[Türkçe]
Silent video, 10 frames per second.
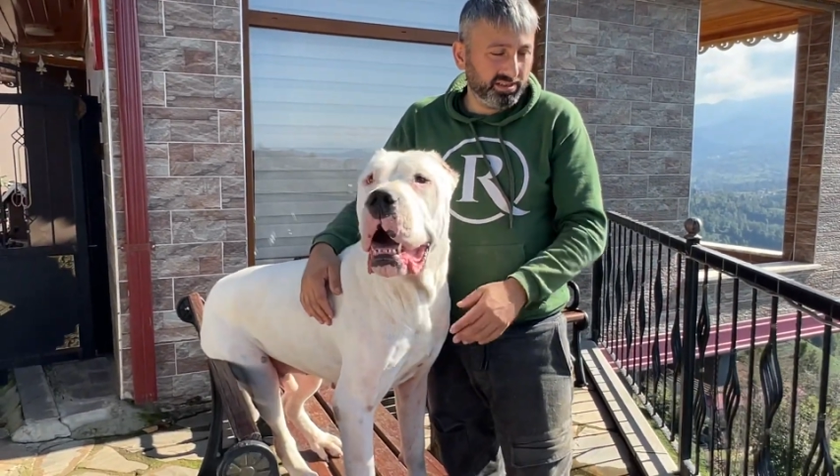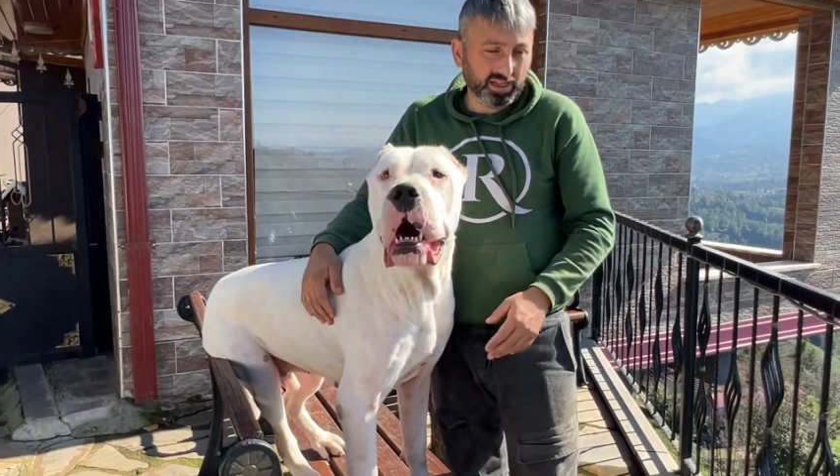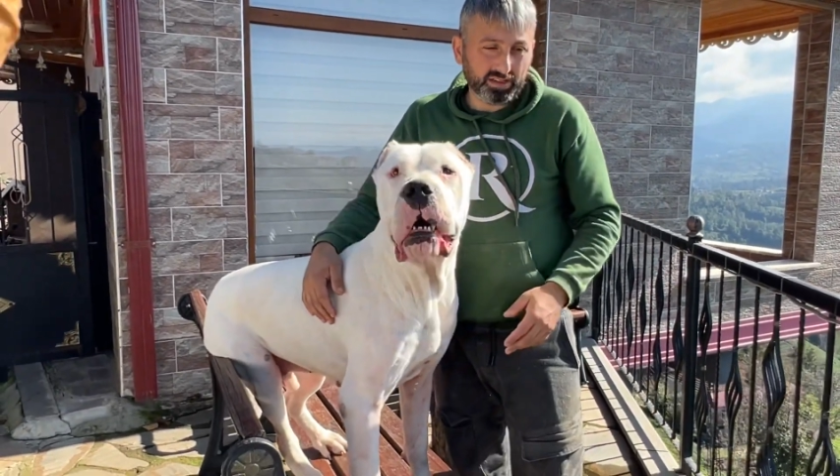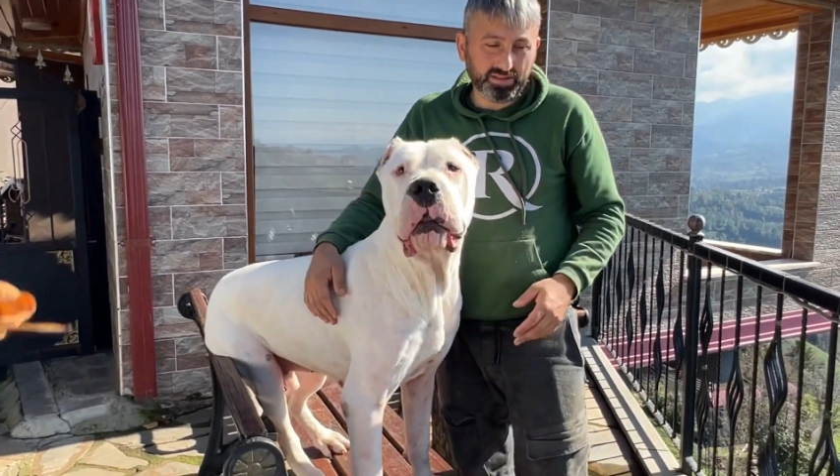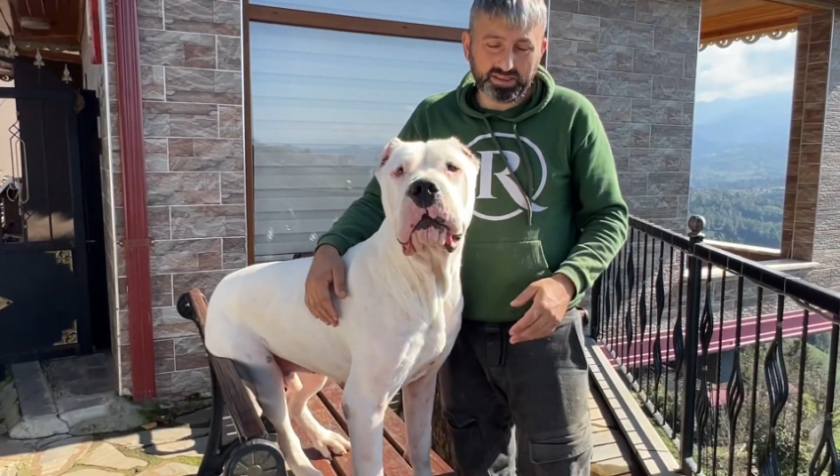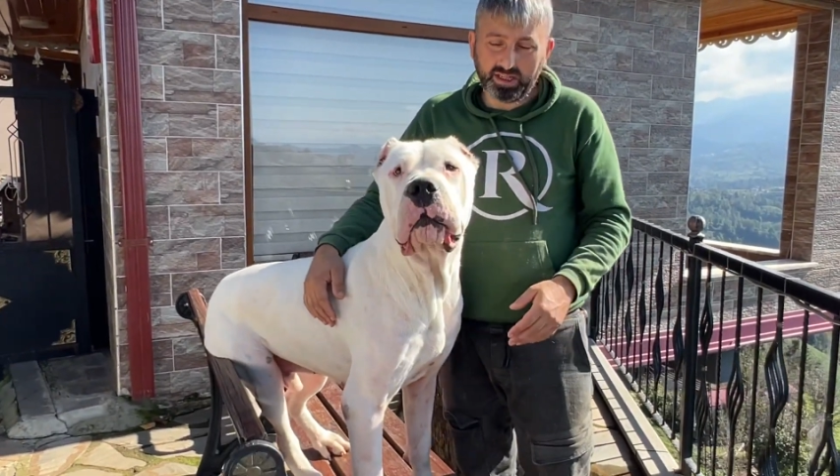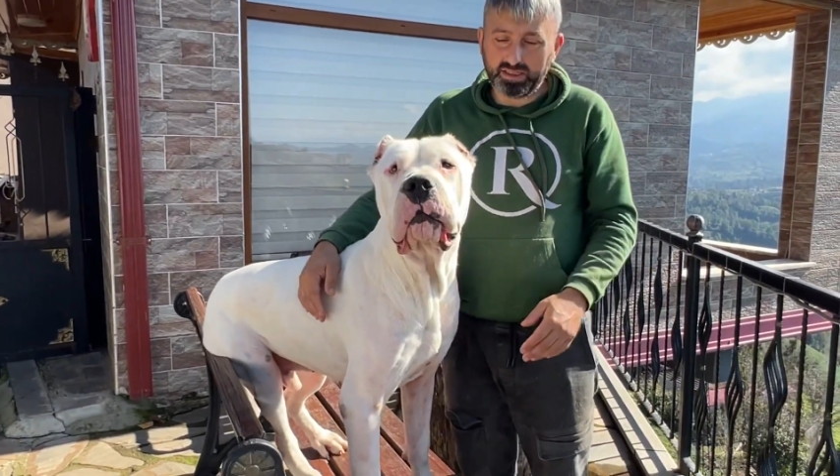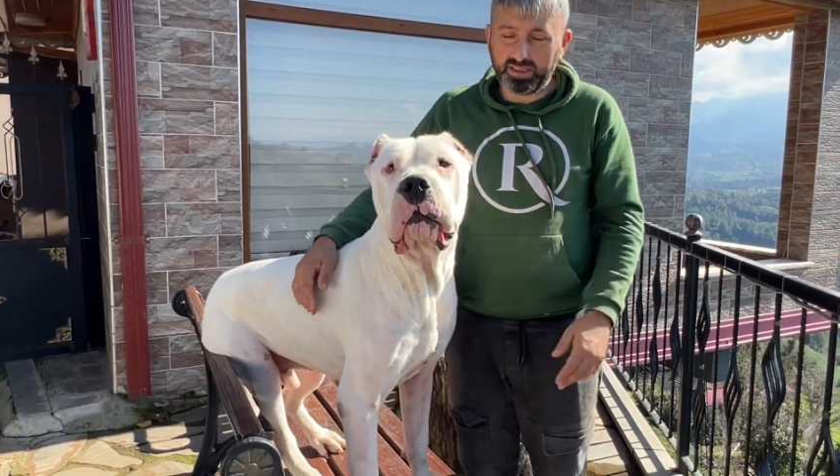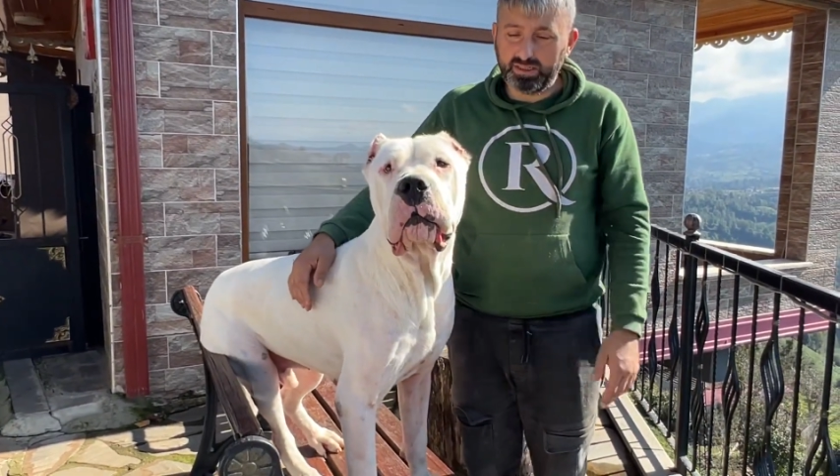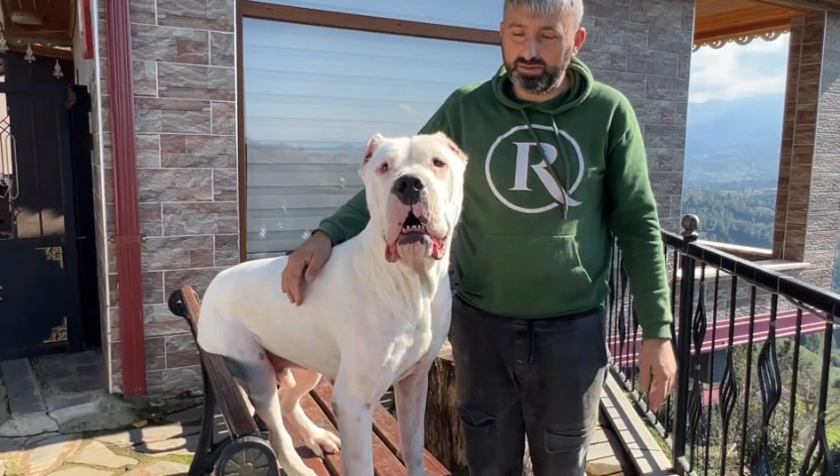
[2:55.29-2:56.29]
hava
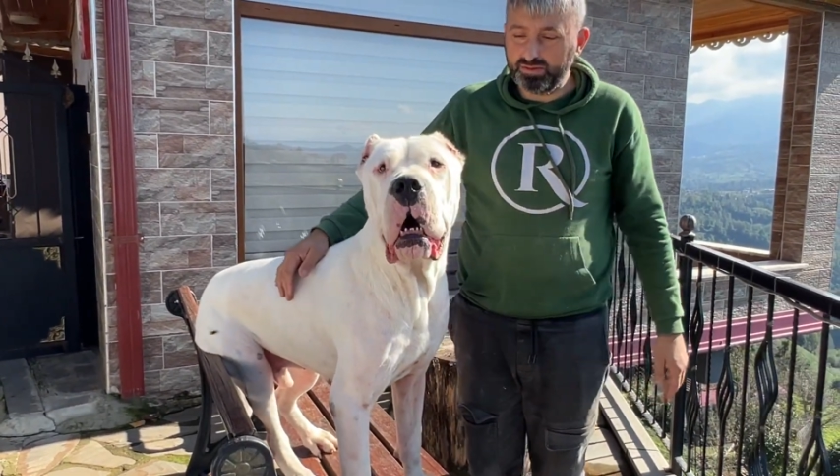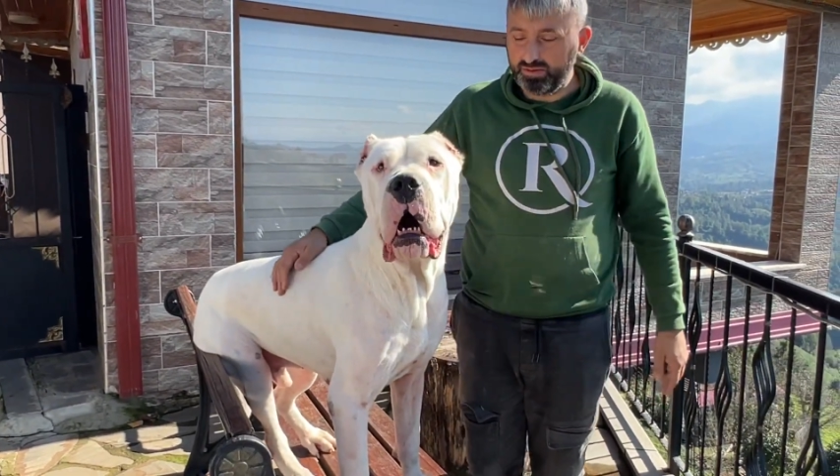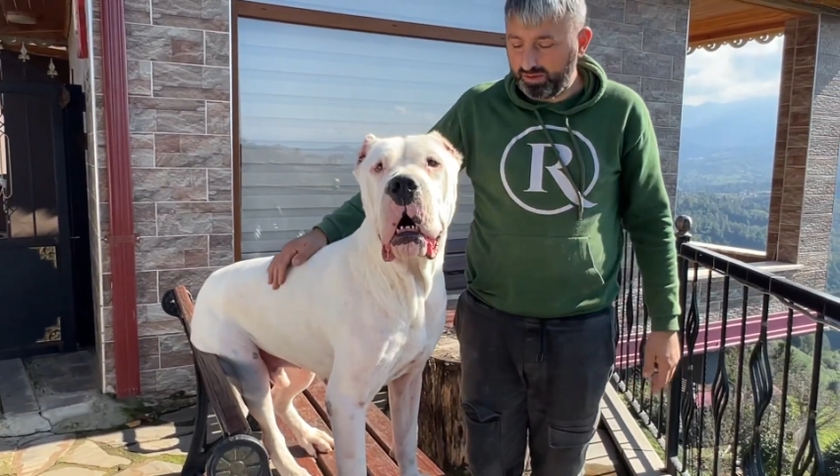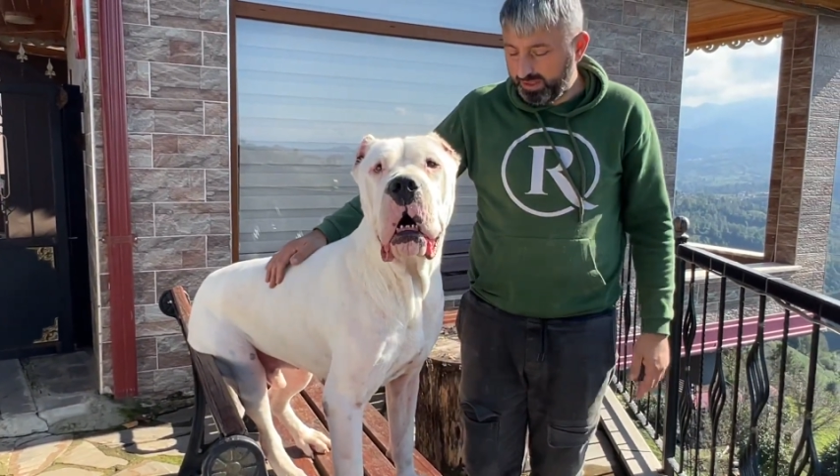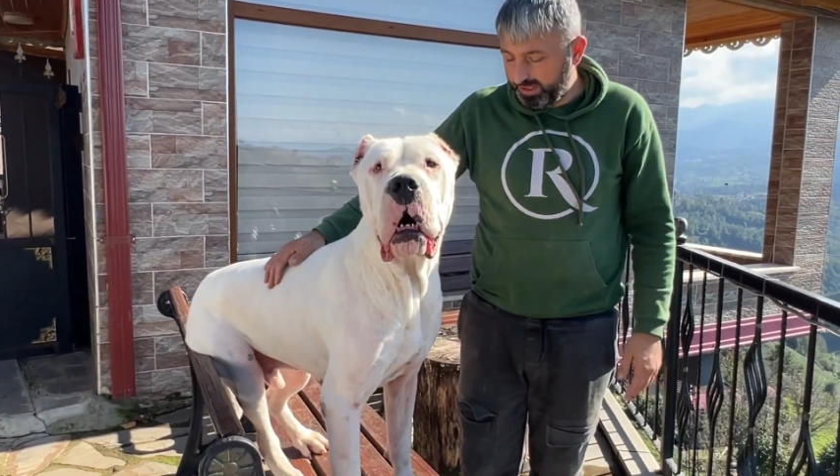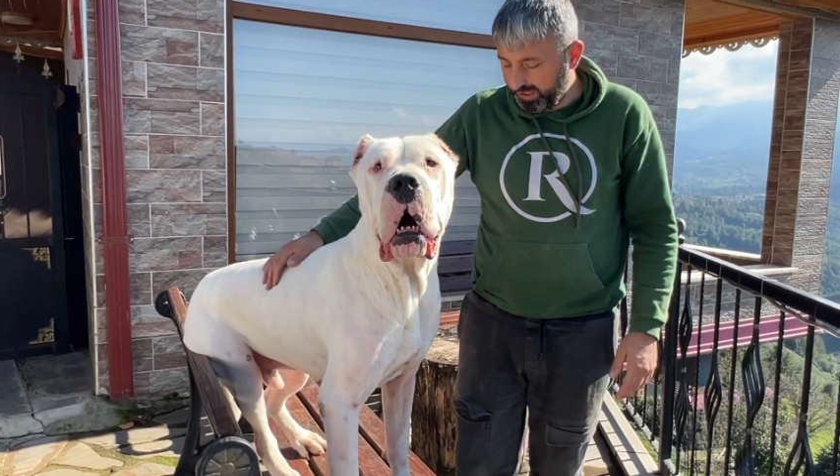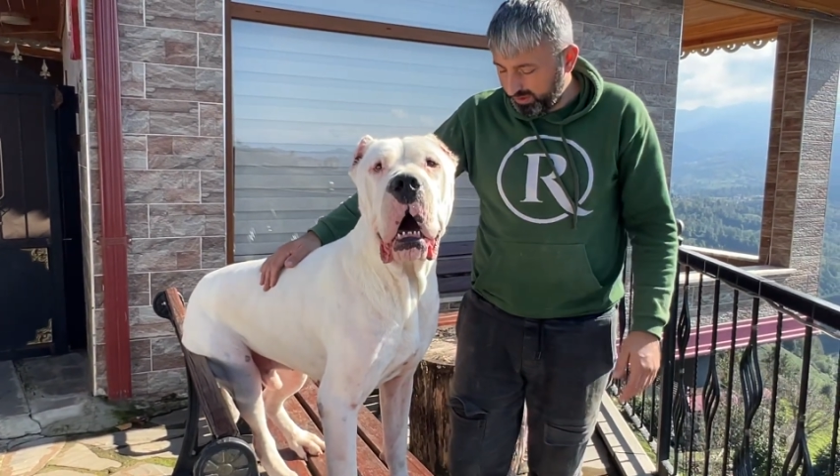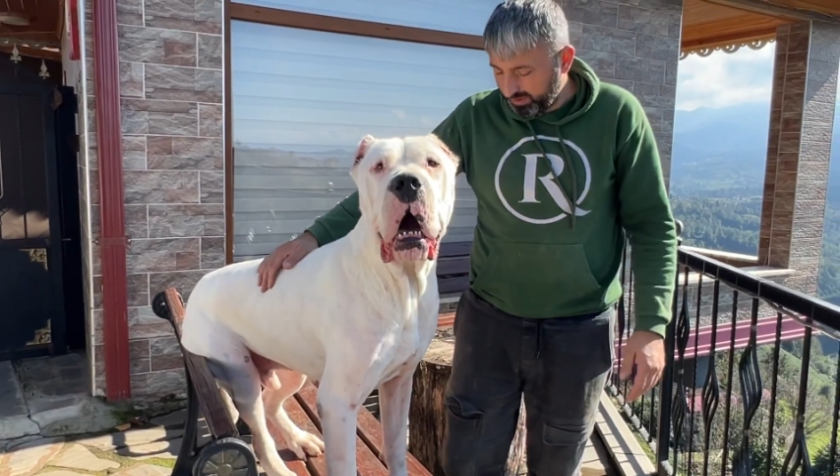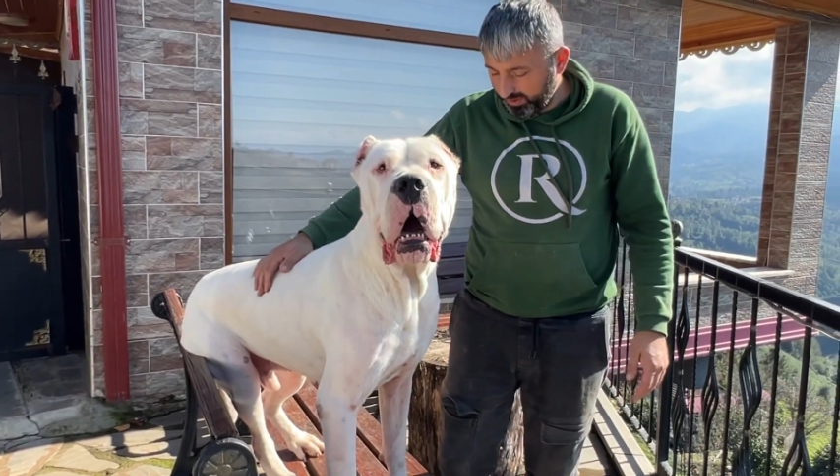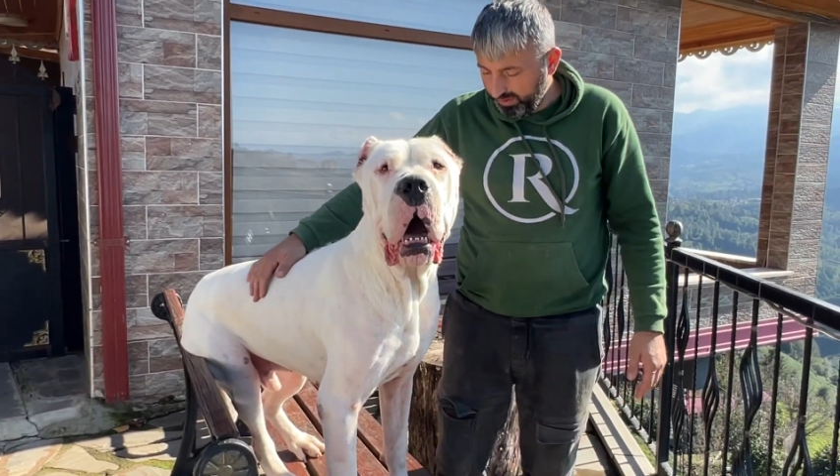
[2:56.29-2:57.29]
şartları onu o hale
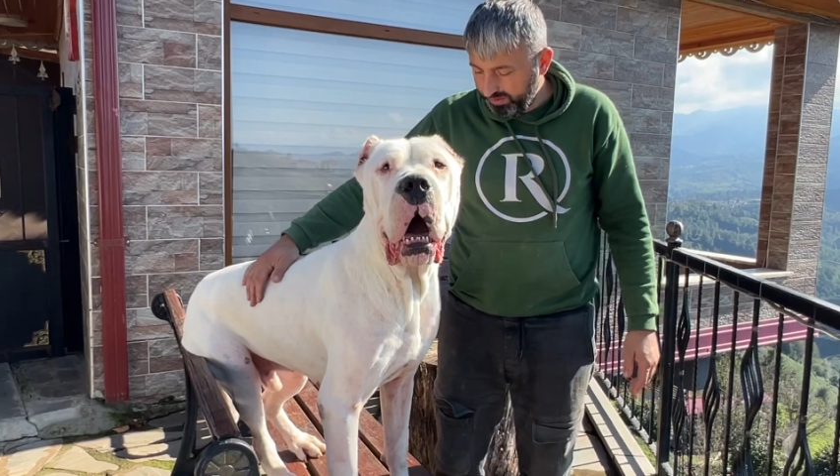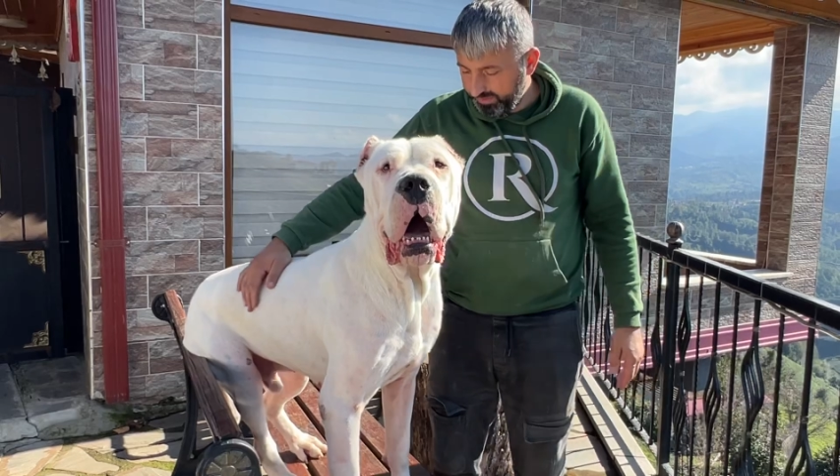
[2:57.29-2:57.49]
getiriyor.